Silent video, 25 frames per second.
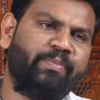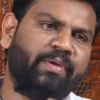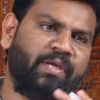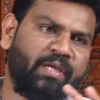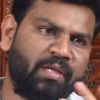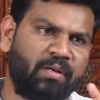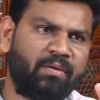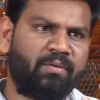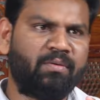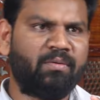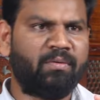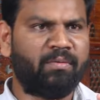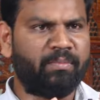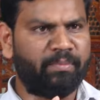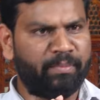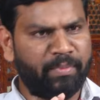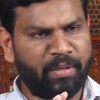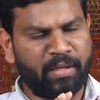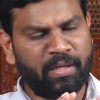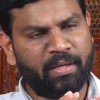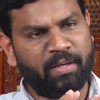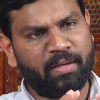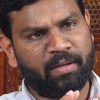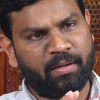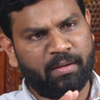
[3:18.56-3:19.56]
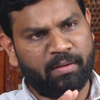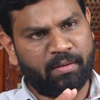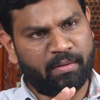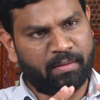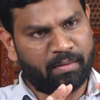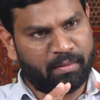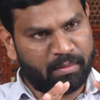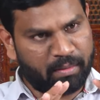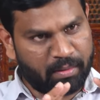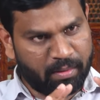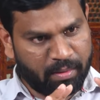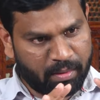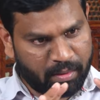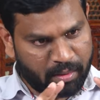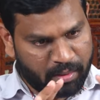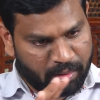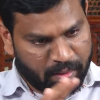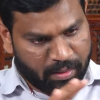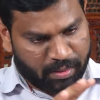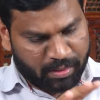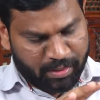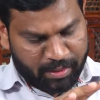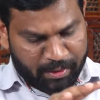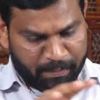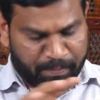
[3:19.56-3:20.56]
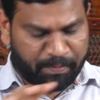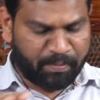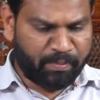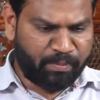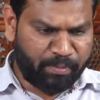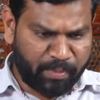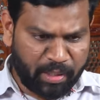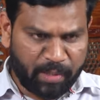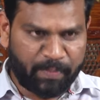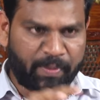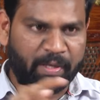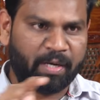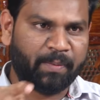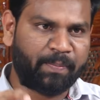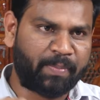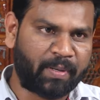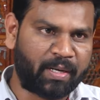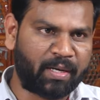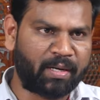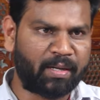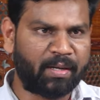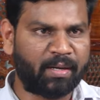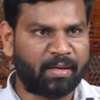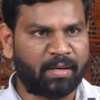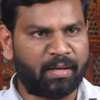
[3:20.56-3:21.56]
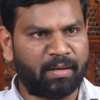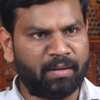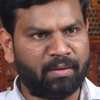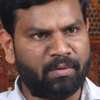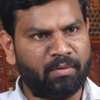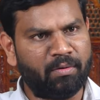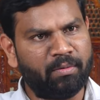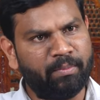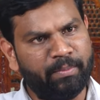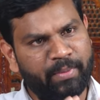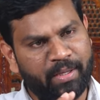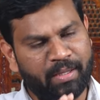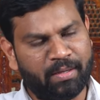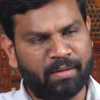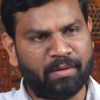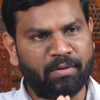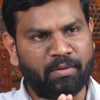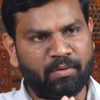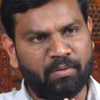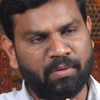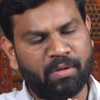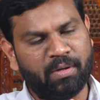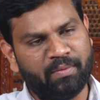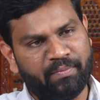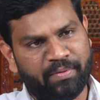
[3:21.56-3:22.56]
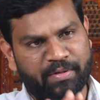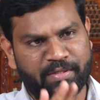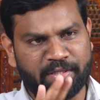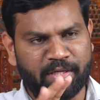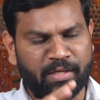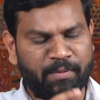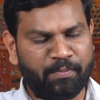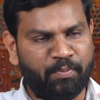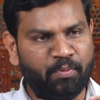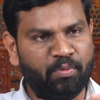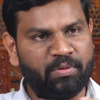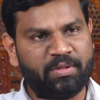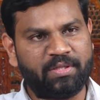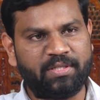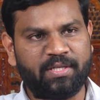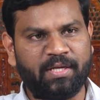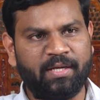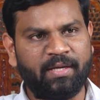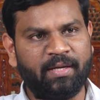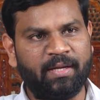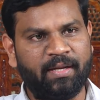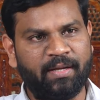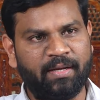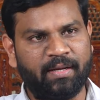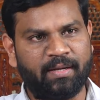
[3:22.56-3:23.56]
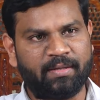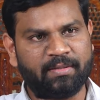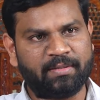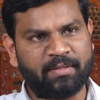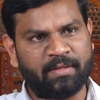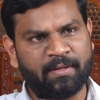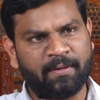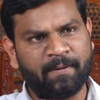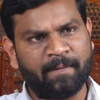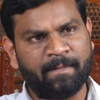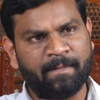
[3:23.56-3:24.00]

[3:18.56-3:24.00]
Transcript: మీరు మీ మీ పరిపాలనా కాలంలో మీరు అనుకున్న విజన్ని పూర్తి చేయగలిగారా సార్